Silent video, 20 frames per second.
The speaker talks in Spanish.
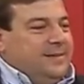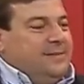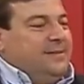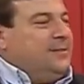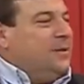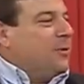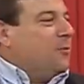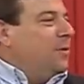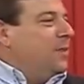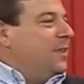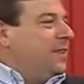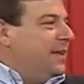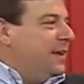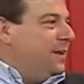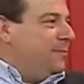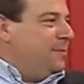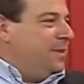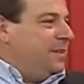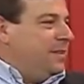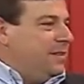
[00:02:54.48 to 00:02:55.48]

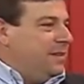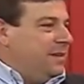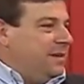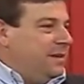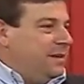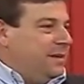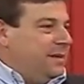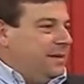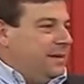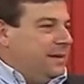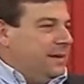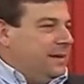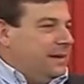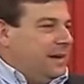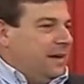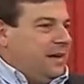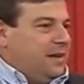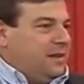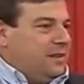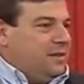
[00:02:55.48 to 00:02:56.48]
secuencialmente y
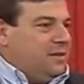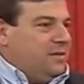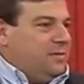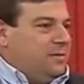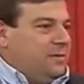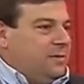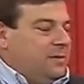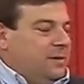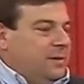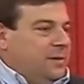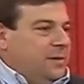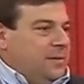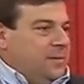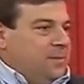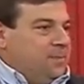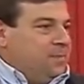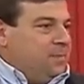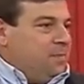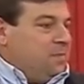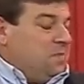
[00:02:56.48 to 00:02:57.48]
la gestión,
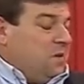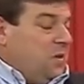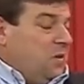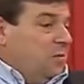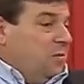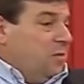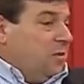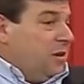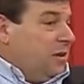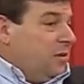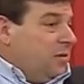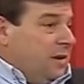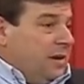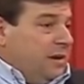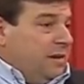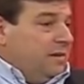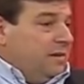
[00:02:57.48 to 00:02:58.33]
como creo que